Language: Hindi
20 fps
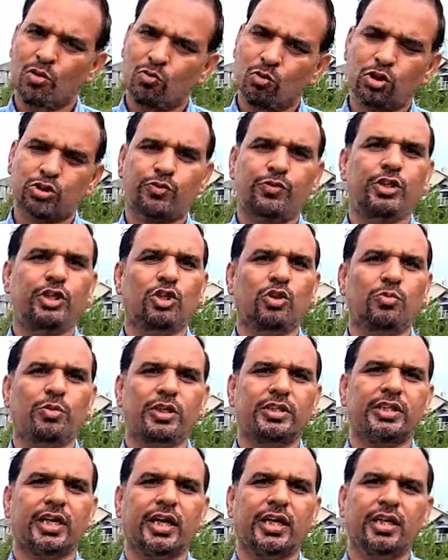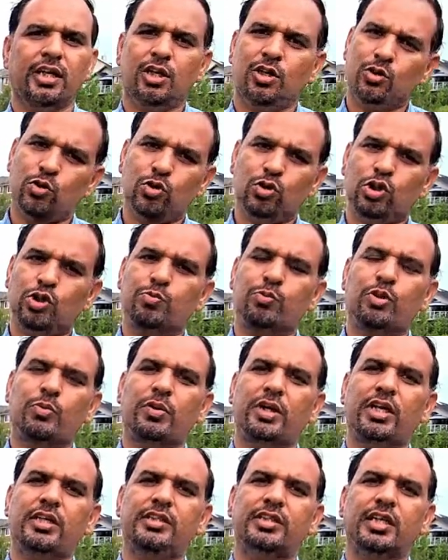वो उस वीडियो पर जाएं यूट्यूब के
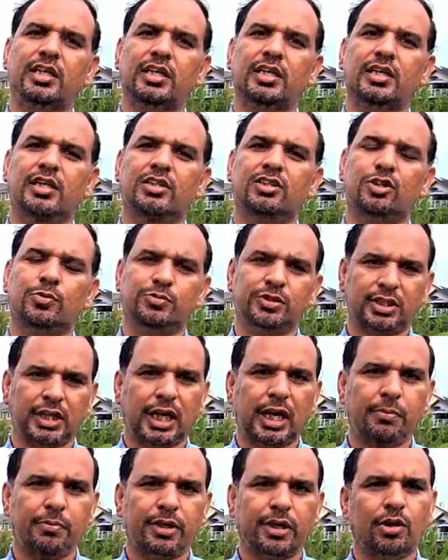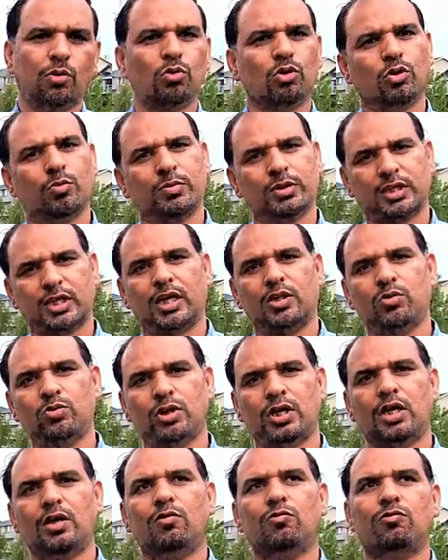मेरे चैनल के सब्सक्राइब करें उनको बता
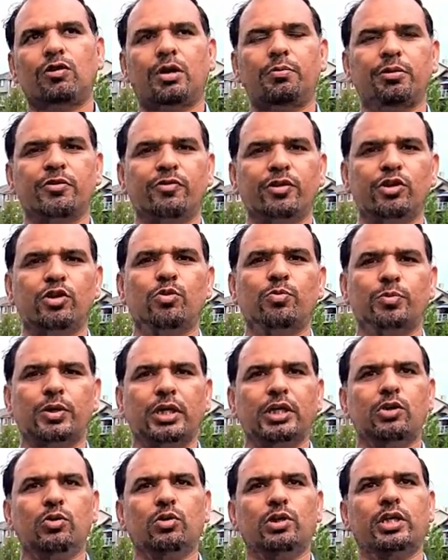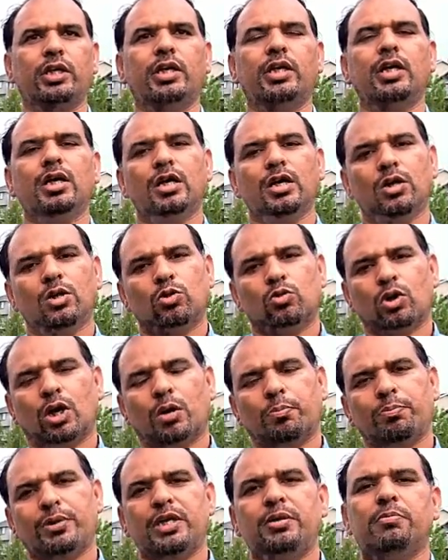दूंगा वहाँ पे वीडियो पड़ी होगी तो
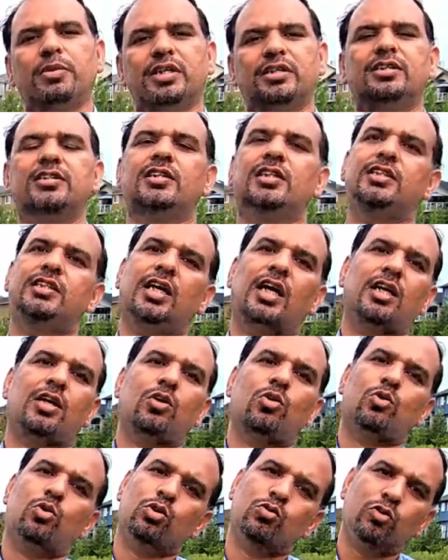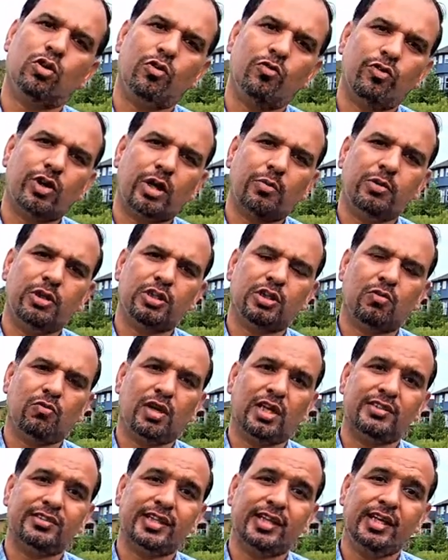अपनी मर्ज़ी से जाकर ख़ुद वो इन्फॉर्मेशन
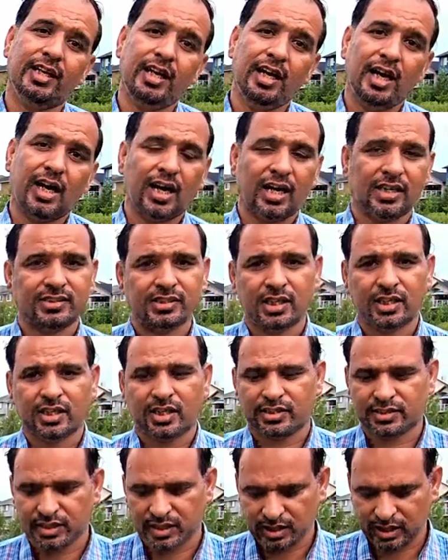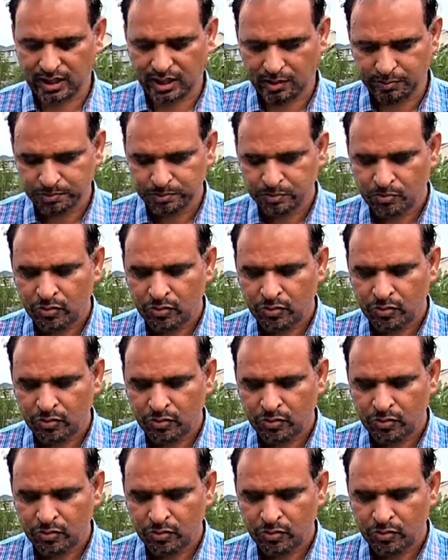वहाँ से हासिल कर सकते हैं